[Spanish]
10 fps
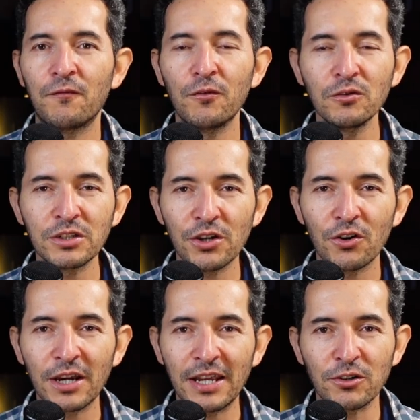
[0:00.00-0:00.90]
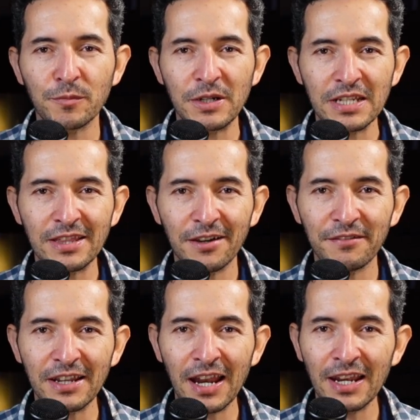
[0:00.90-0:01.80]
función que nos presenta
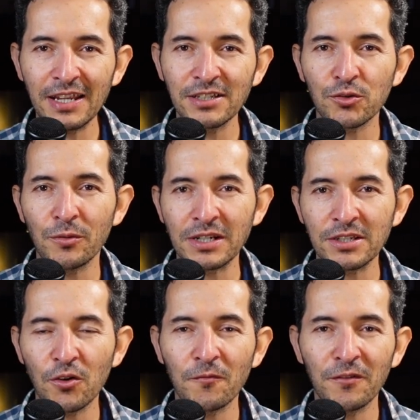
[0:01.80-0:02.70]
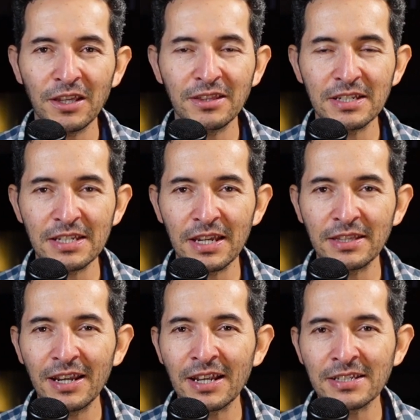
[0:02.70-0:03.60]
Finale en su versión
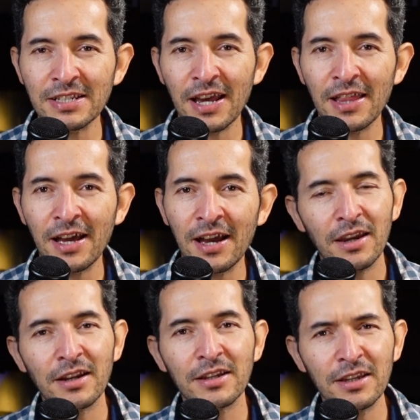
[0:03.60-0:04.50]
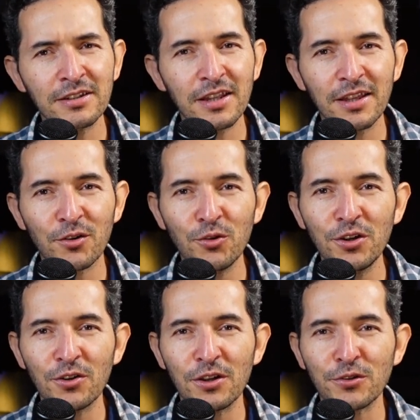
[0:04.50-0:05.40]
27 lanzada el 15 de
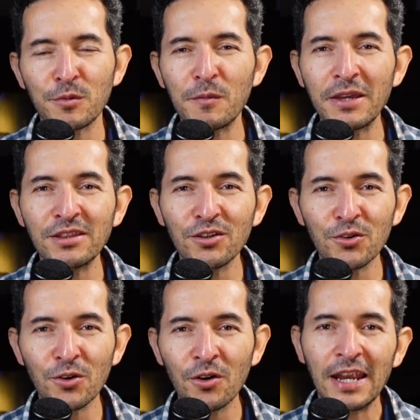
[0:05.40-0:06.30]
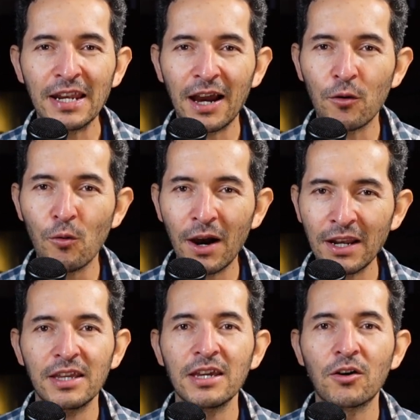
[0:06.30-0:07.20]
junio de 2021 en la
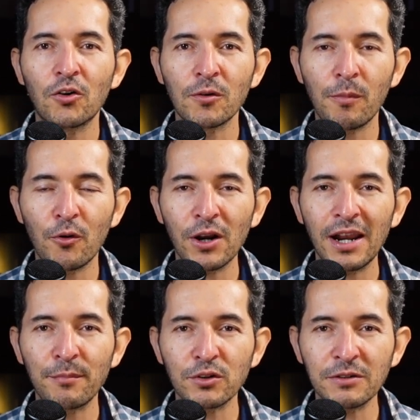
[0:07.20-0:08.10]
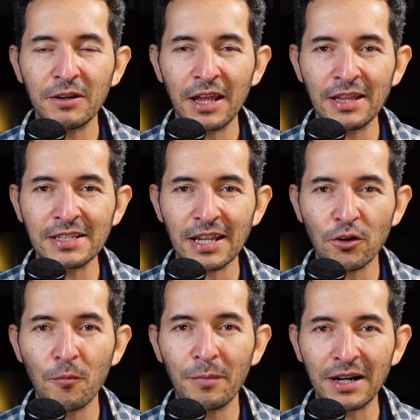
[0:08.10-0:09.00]
cual incorpora la posibilidad de estar
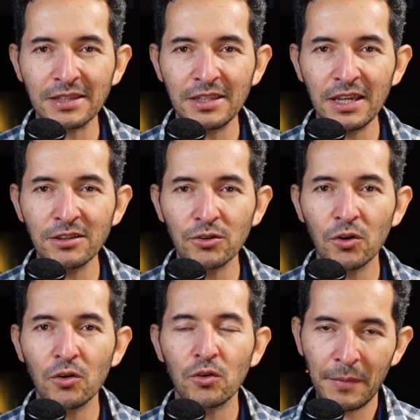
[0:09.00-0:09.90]
compartiendo